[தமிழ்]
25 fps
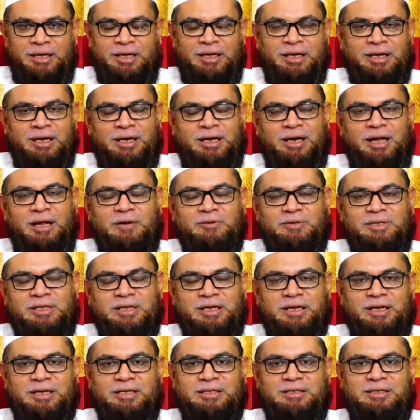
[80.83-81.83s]
இரண்டாவது
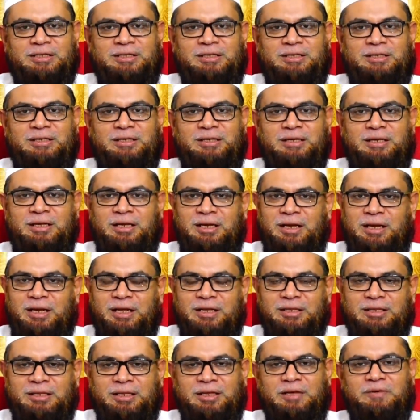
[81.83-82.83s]
கருத்து
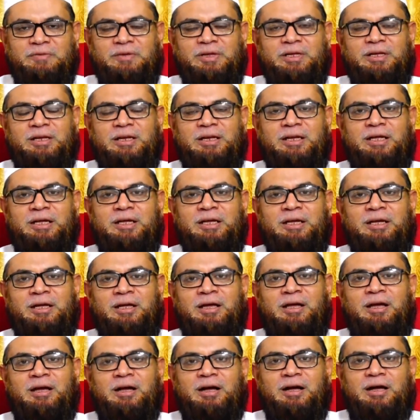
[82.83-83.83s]
இல்லை தேவையில்லை
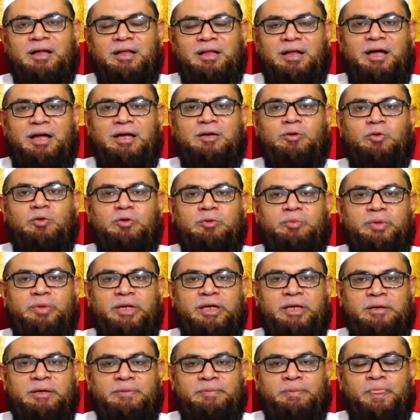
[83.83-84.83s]
கலா
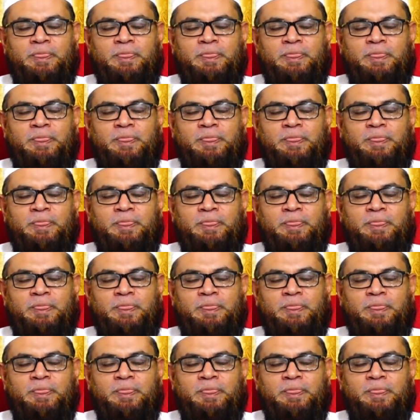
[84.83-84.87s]
நோன்பை